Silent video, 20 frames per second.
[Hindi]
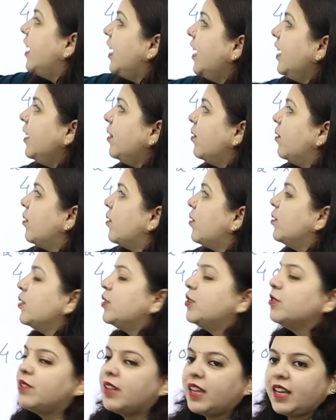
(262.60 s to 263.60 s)
ये दोनों
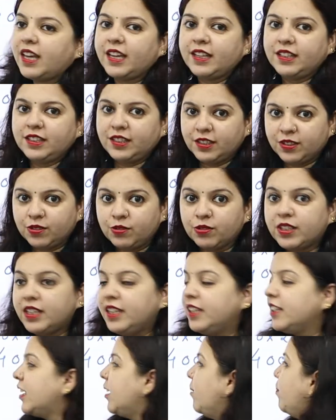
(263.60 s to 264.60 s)
जो हैं
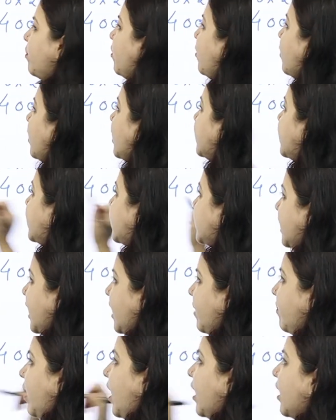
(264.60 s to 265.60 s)
क्योंकि इनके प्रोडक्ट
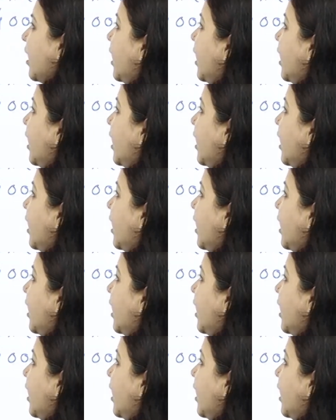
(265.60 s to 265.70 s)
सेम आ